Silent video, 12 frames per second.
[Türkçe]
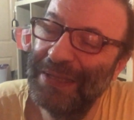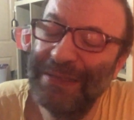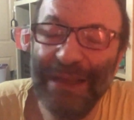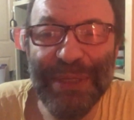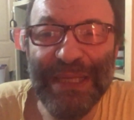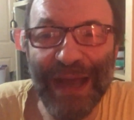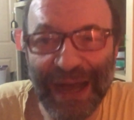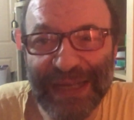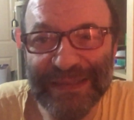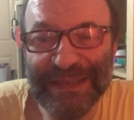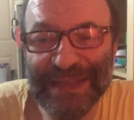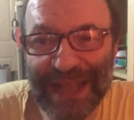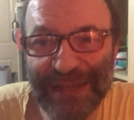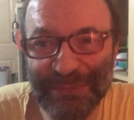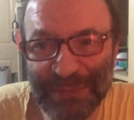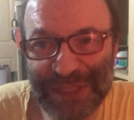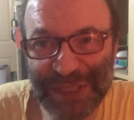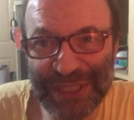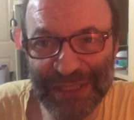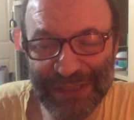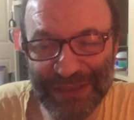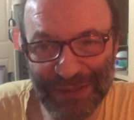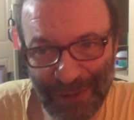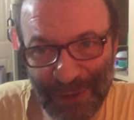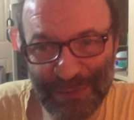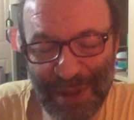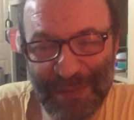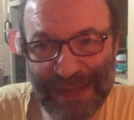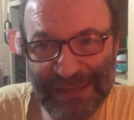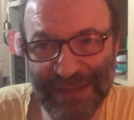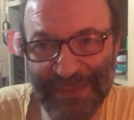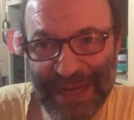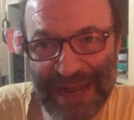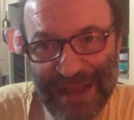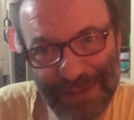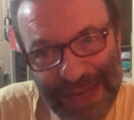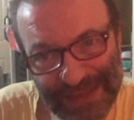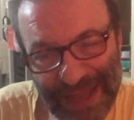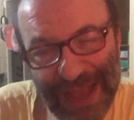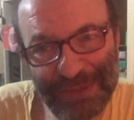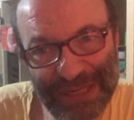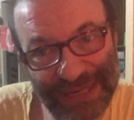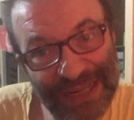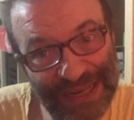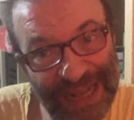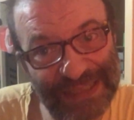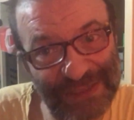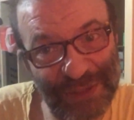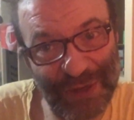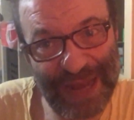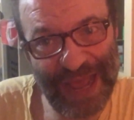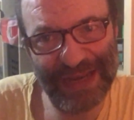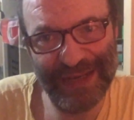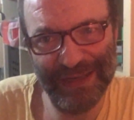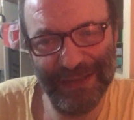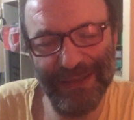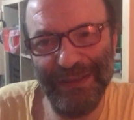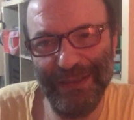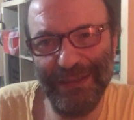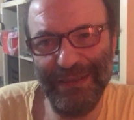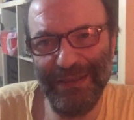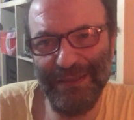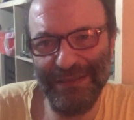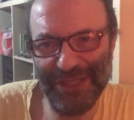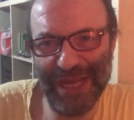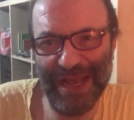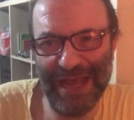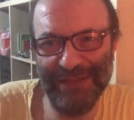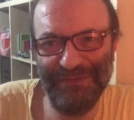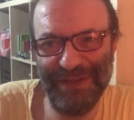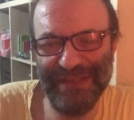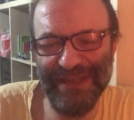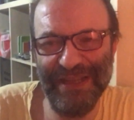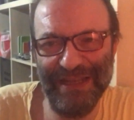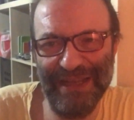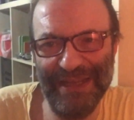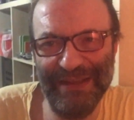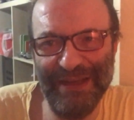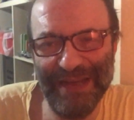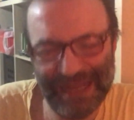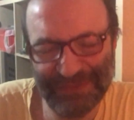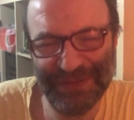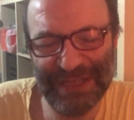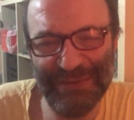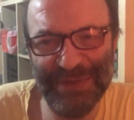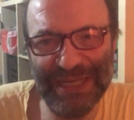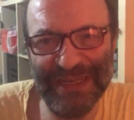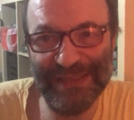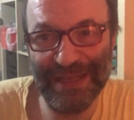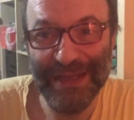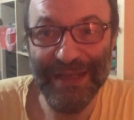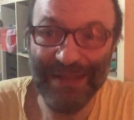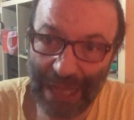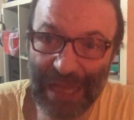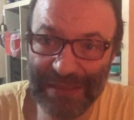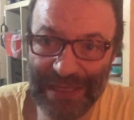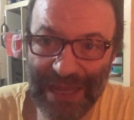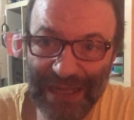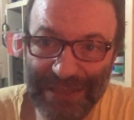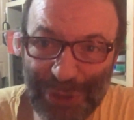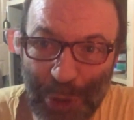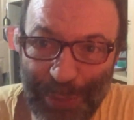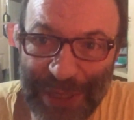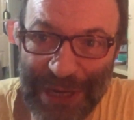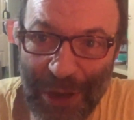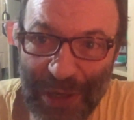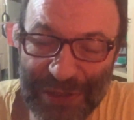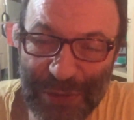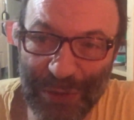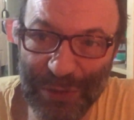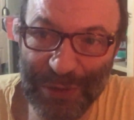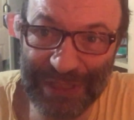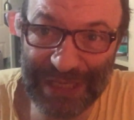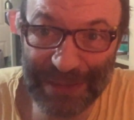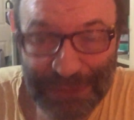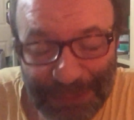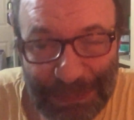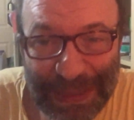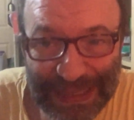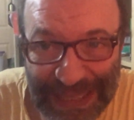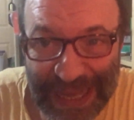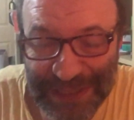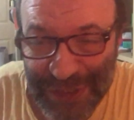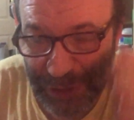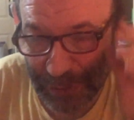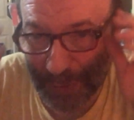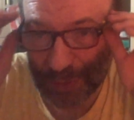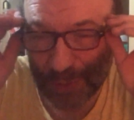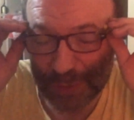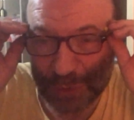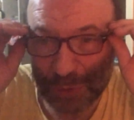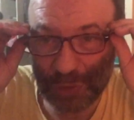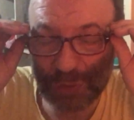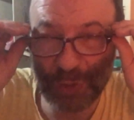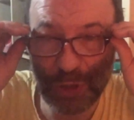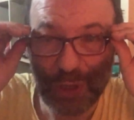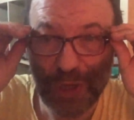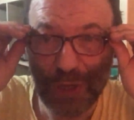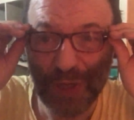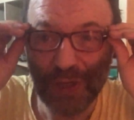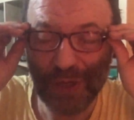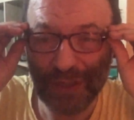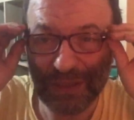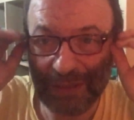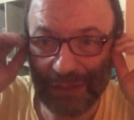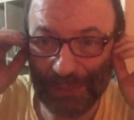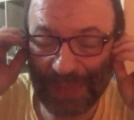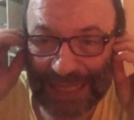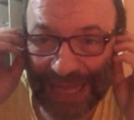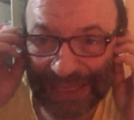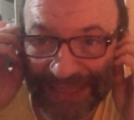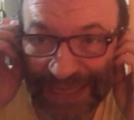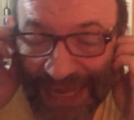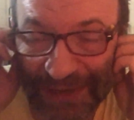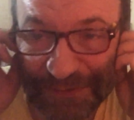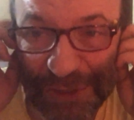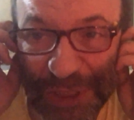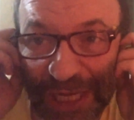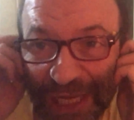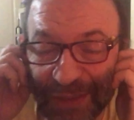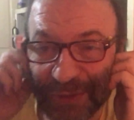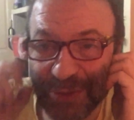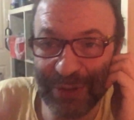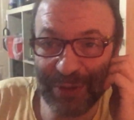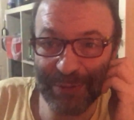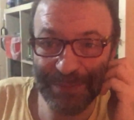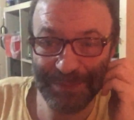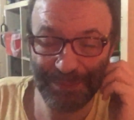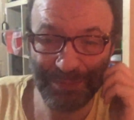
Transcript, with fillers: tabii ki aydınlanmacı olmamakla beraber daha bir irasyonel şey atfedi, e, e, atfedebiliriz. Daha ziyade Schopenhauer'cı oluyor değil mi? Bedenci oluyor çünkü ee, bedende ne ifşa oluyor?